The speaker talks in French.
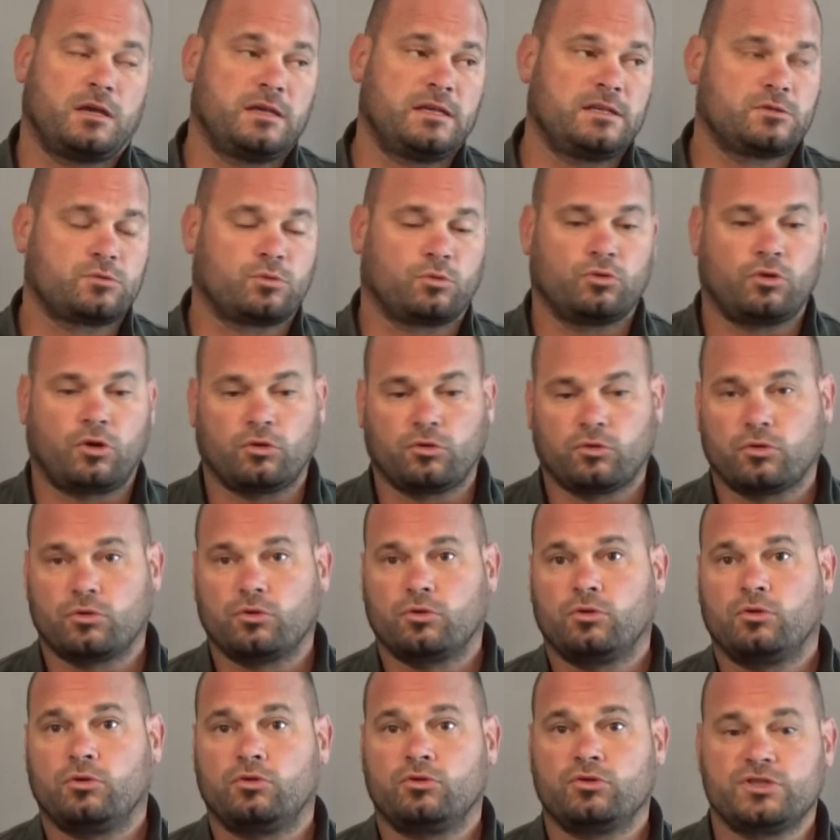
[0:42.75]
Ils sont
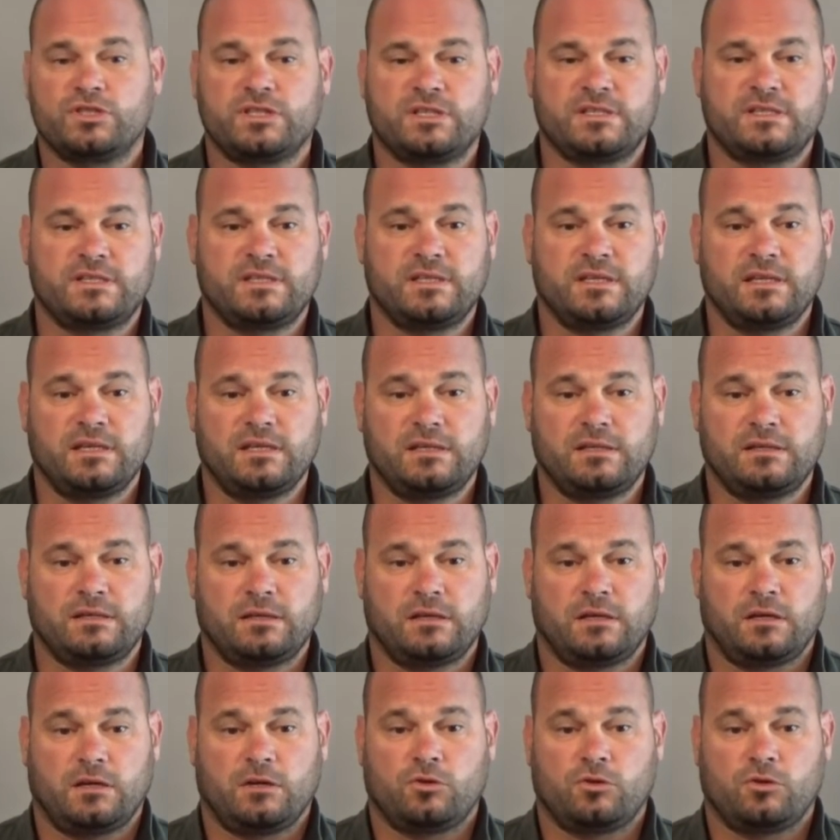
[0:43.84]
d'ordre logistique,